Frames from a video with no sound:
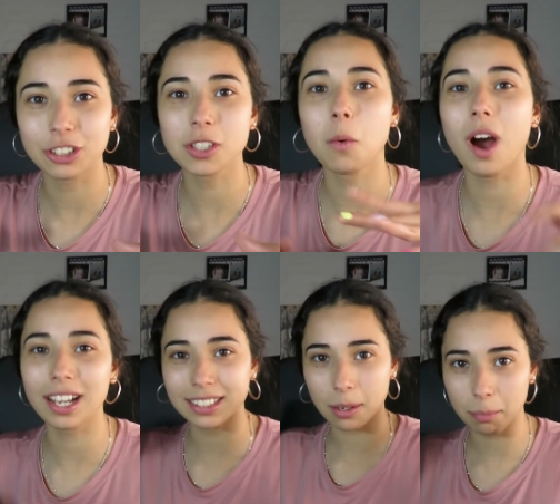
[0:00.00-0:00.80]
Entonces vas
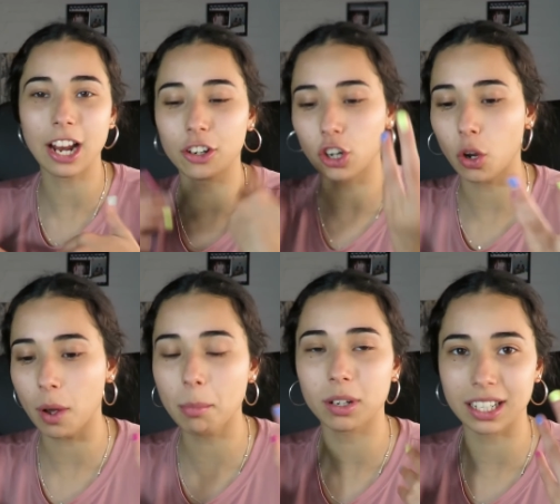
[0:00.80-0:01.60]
a hacer... Claro, no lo
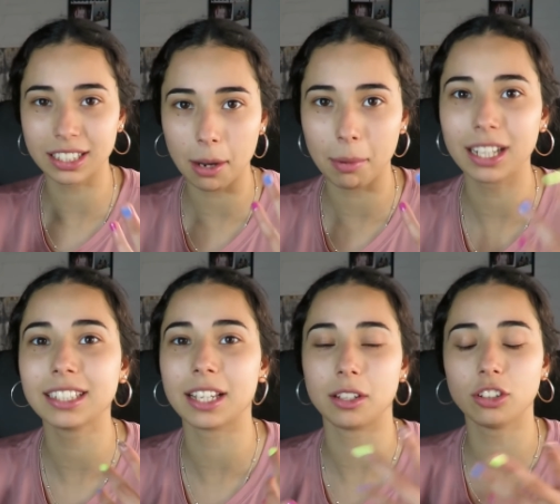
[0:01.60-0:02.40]
ves porque es
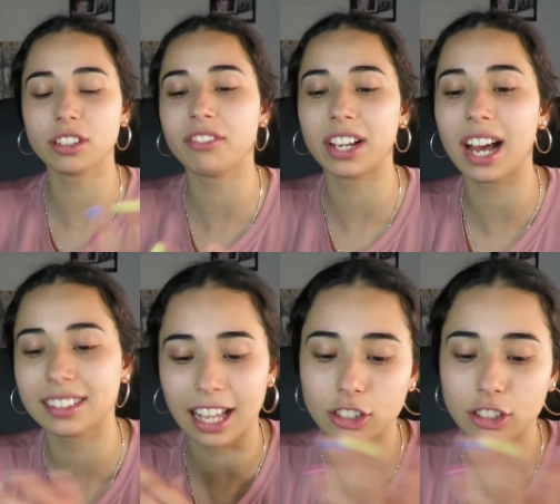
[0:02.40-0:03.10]
transparente y no te fijas